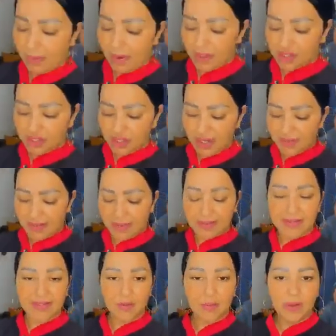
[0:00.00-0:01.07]
اللي بقى شيرات
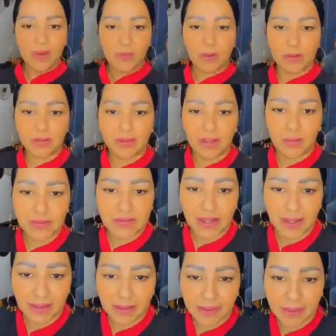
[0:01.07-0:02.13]
غادي نصوره ونحطه
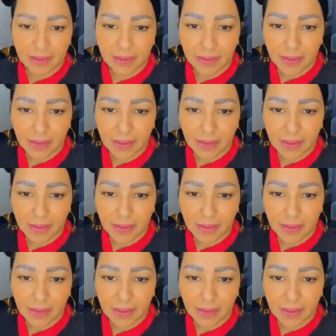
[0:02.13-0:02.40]
وصاي